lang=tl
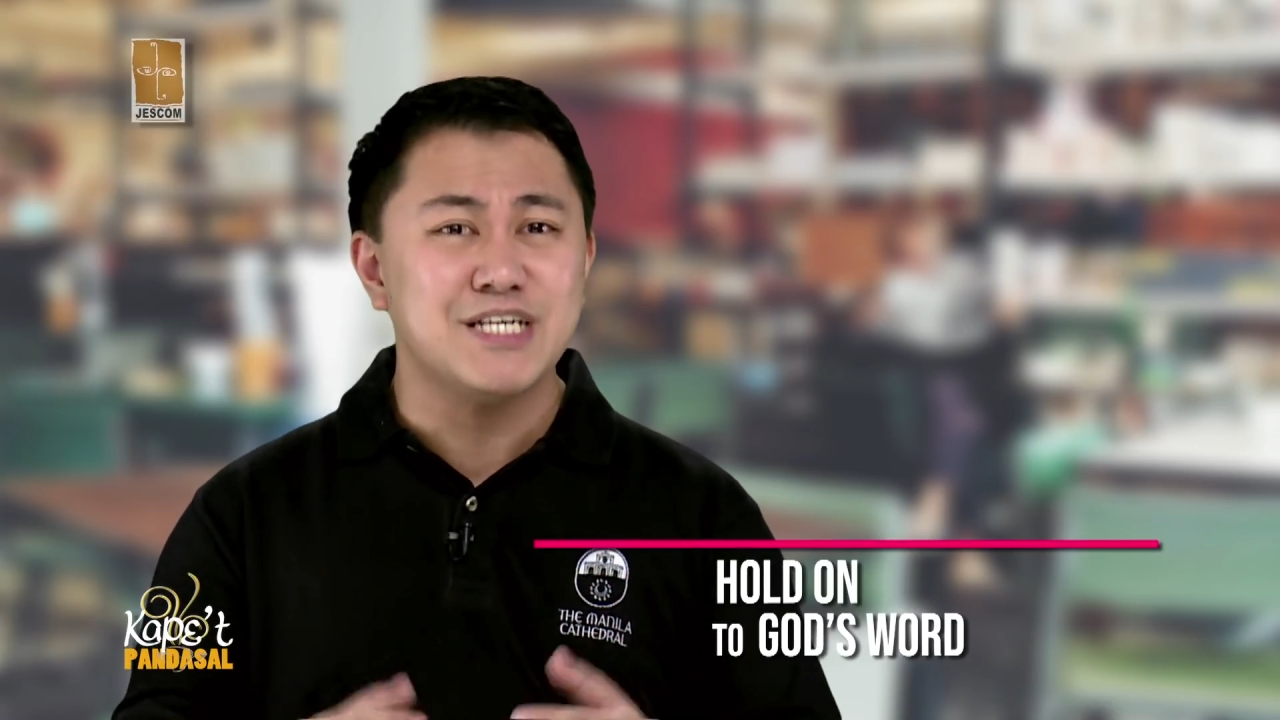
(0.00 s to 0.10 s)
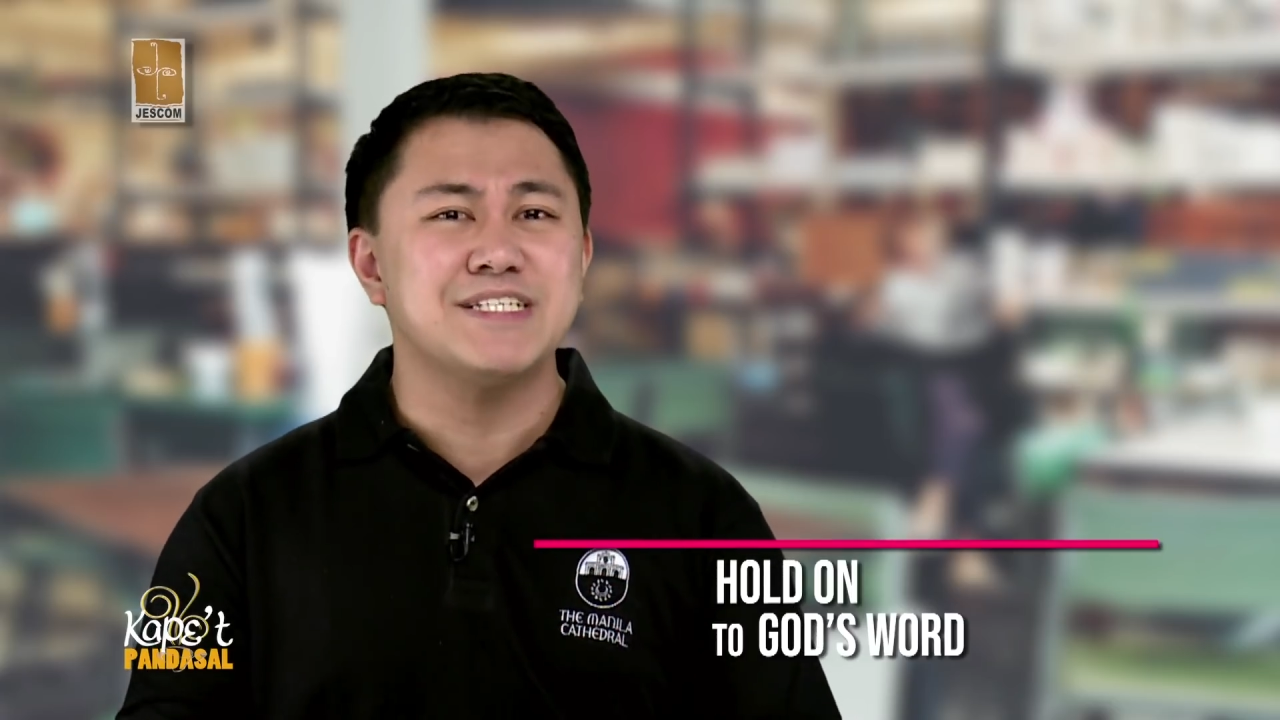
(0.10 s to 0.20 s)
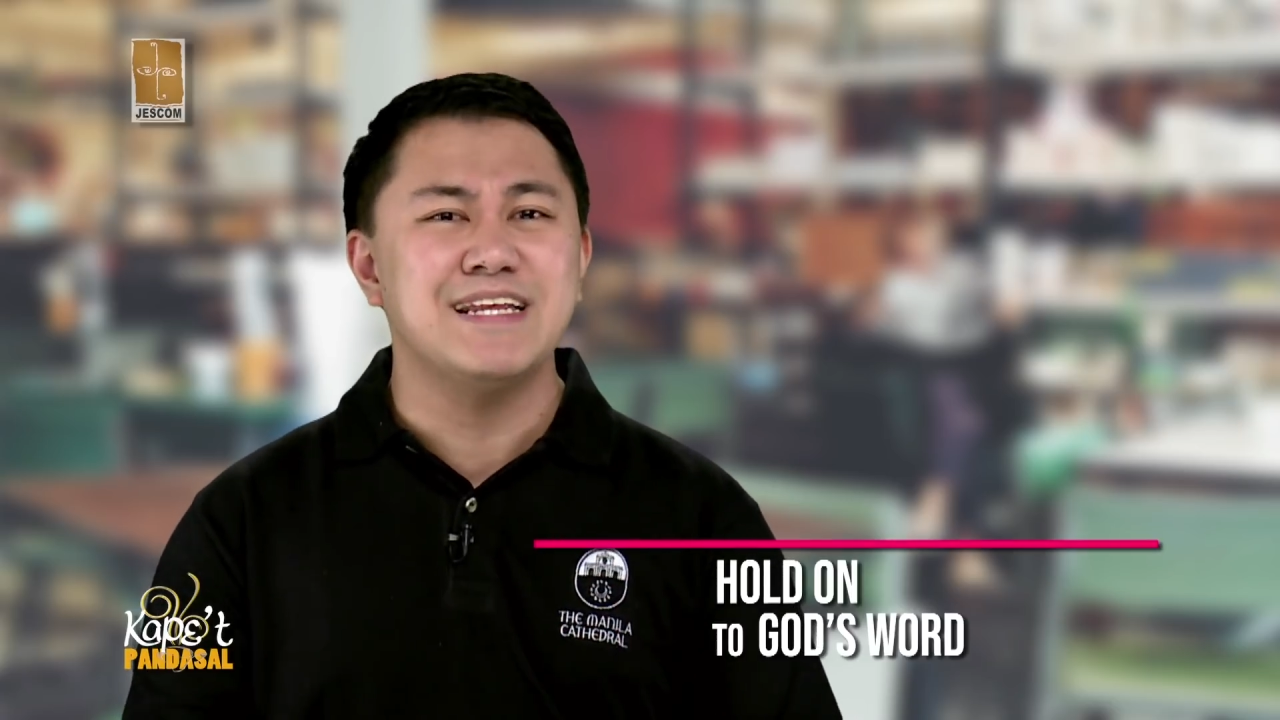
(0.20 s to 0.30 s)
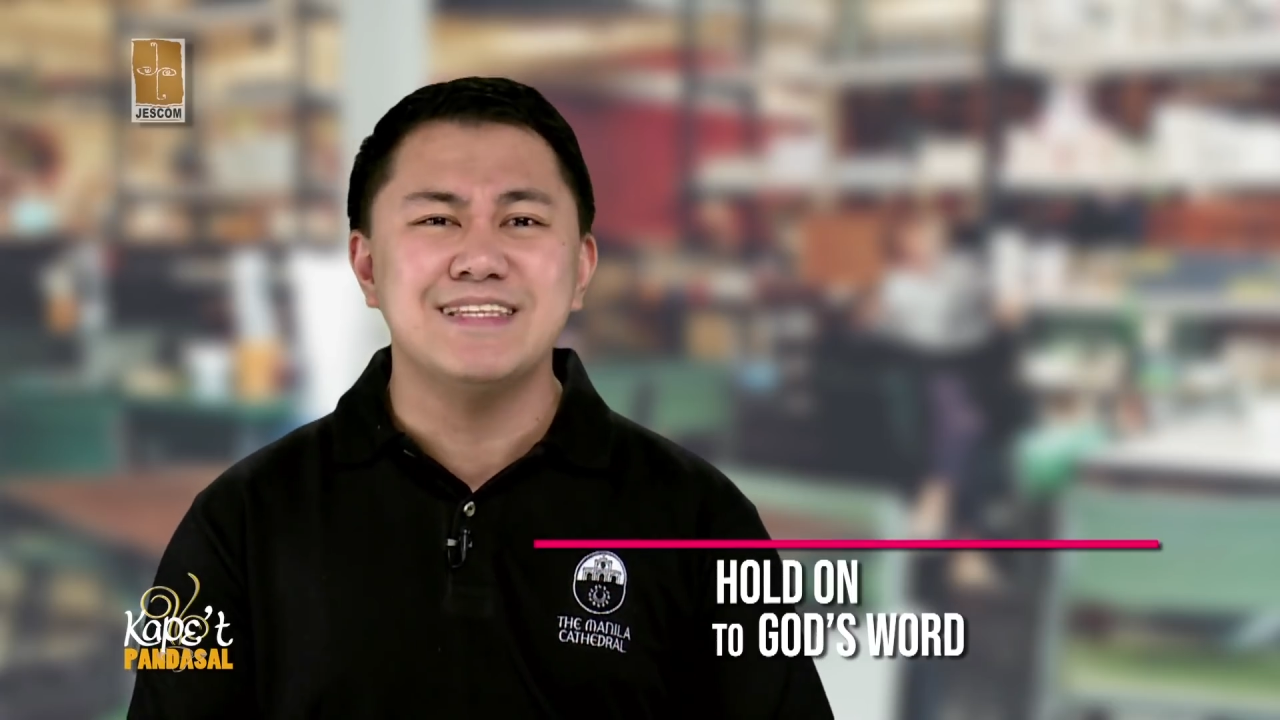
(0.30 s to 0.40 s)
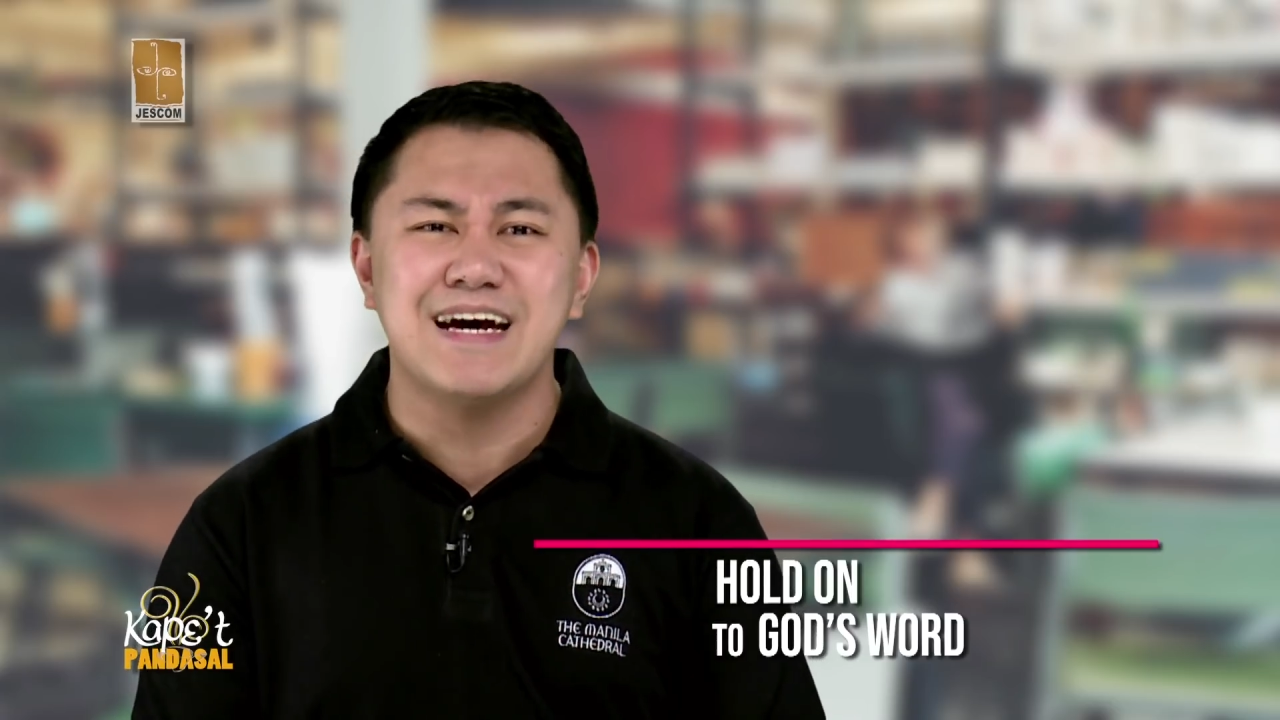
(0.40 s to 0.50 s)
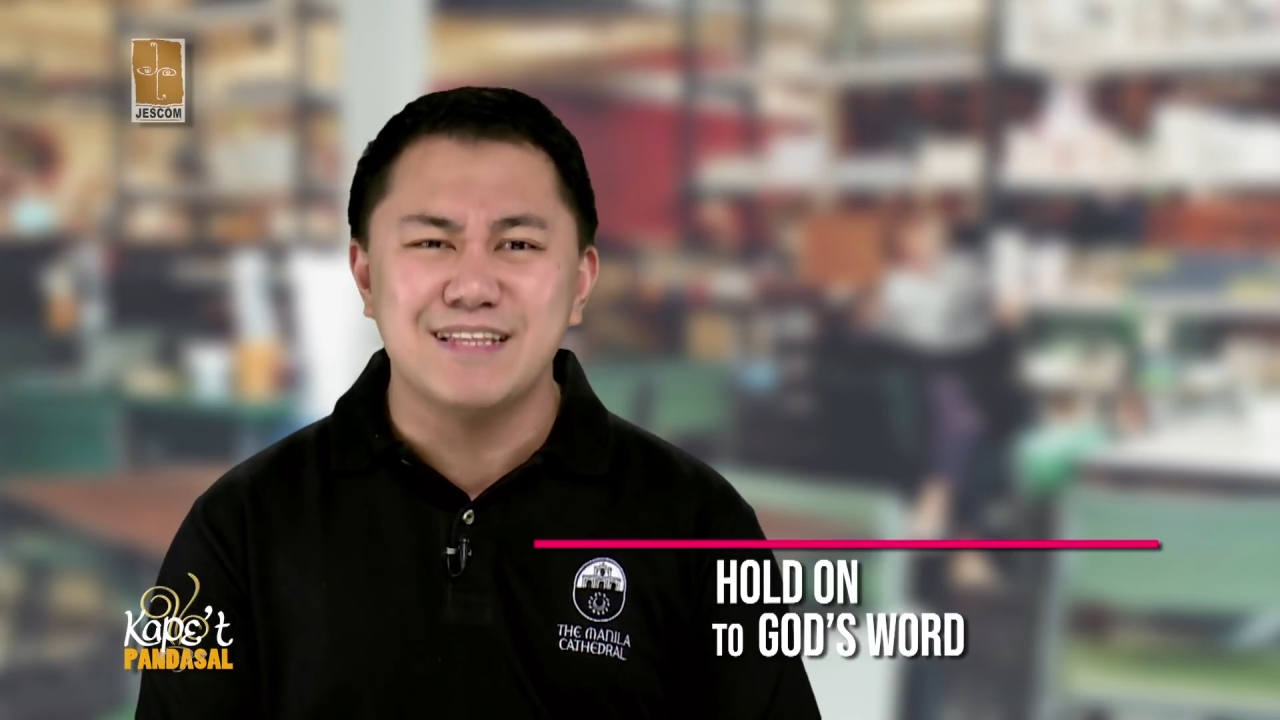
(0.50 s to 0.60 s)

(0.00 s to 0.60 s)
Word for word: sa salita